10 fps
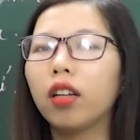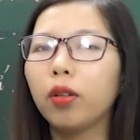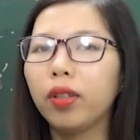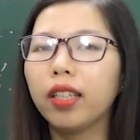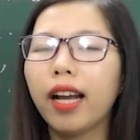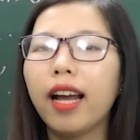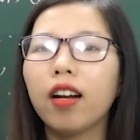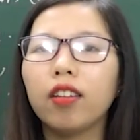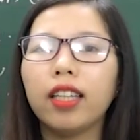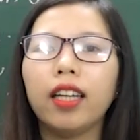Kiều Nguyệt Nga
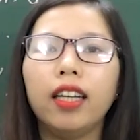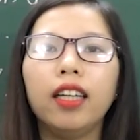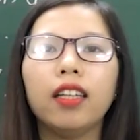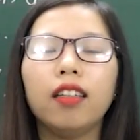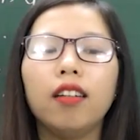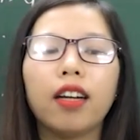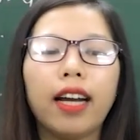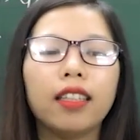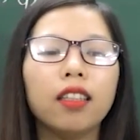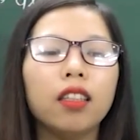còn thể hiện được
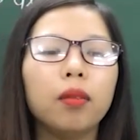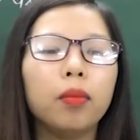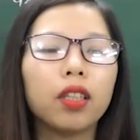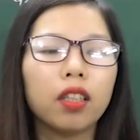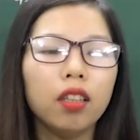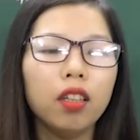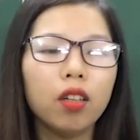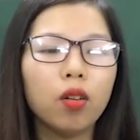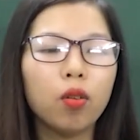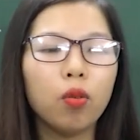cái sự mực
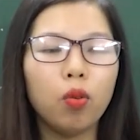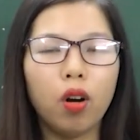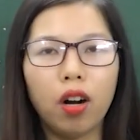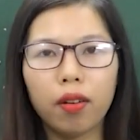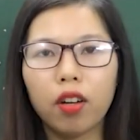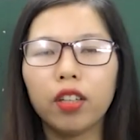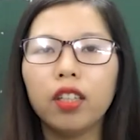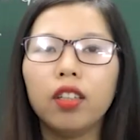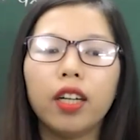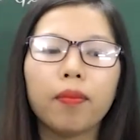thước của
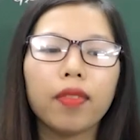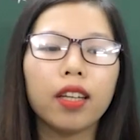con người